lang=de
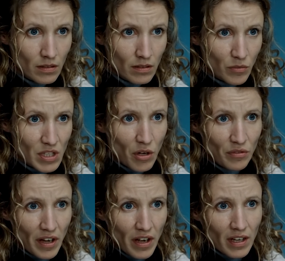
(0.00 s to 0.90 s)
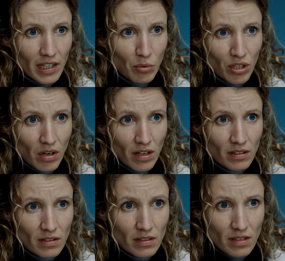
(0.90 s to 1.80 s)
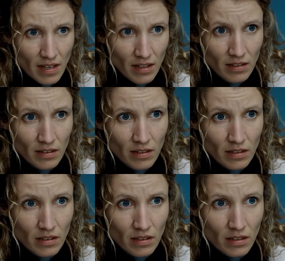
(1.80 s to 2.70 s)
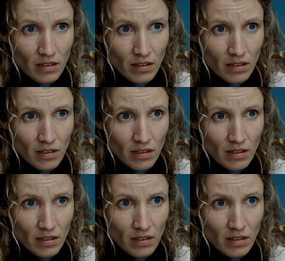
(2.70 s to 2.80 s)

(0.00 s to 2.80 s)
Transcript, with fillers: Katie wehrt sich vehement gegen diesen Vorschlag.